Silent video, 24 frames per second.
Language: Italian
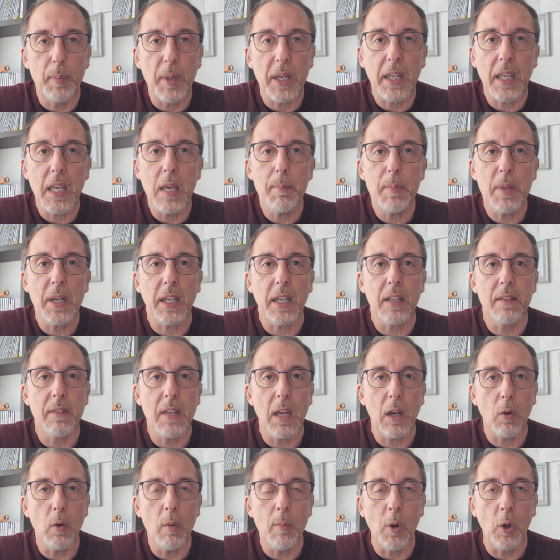Perché? Perché
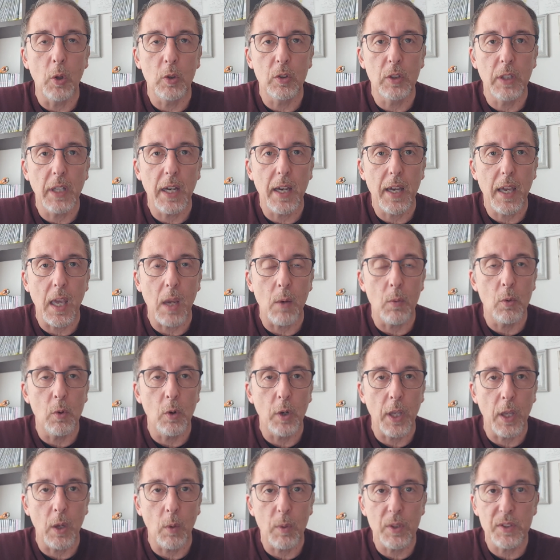Tiago Motta è
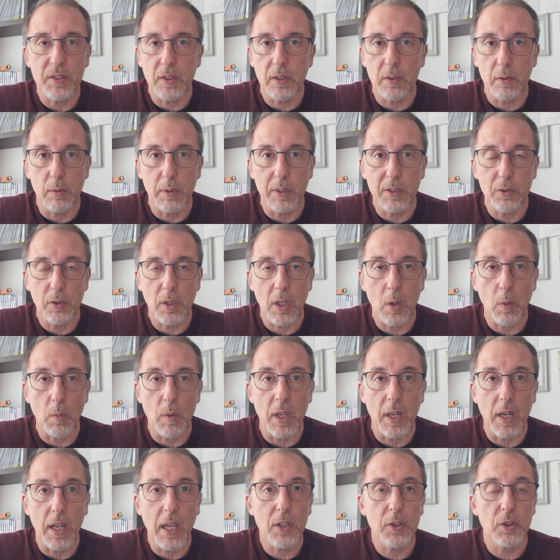uno che in queste situazioni
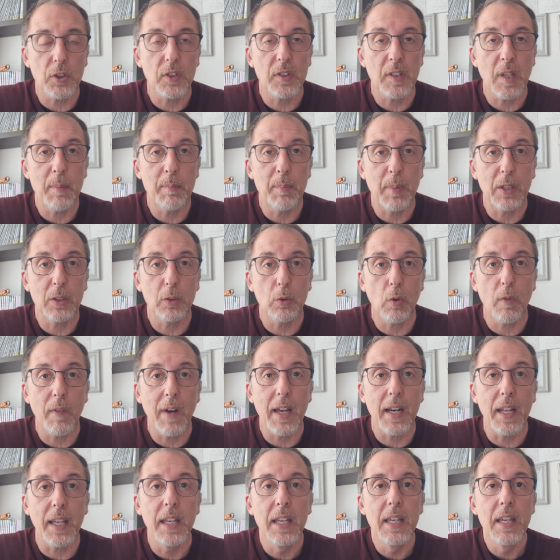qui riesce sempre a
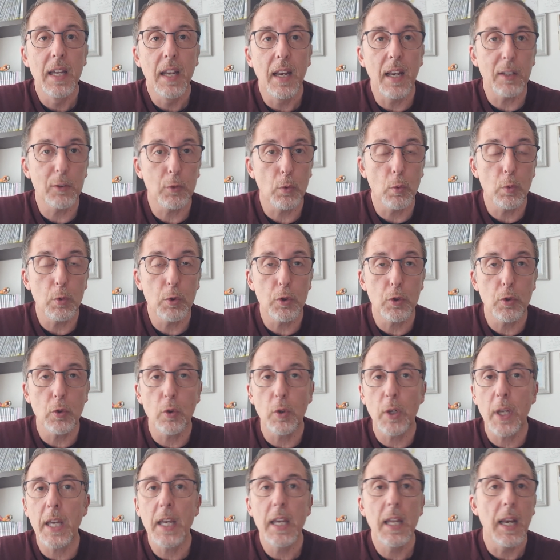trovare la
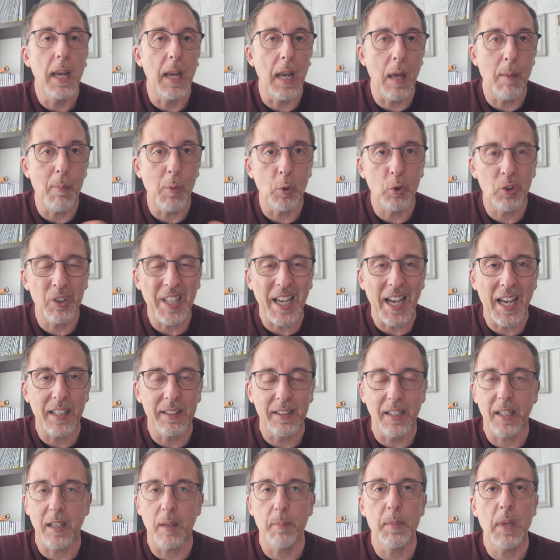soluzione, la
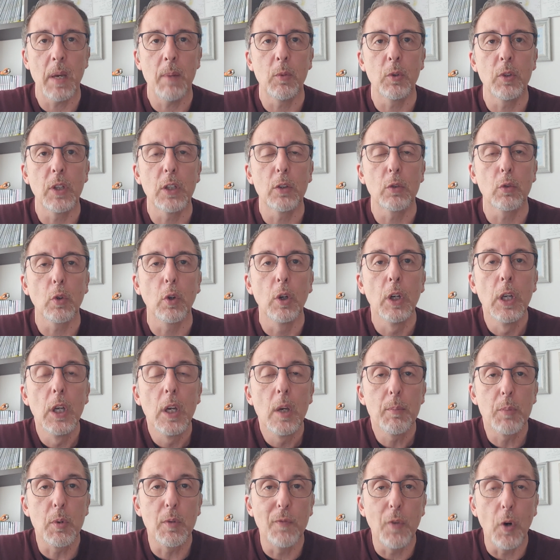mottata che abbiamo detto
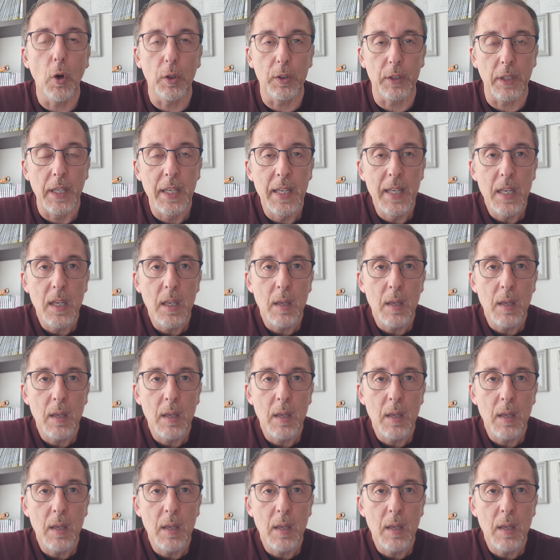più volte.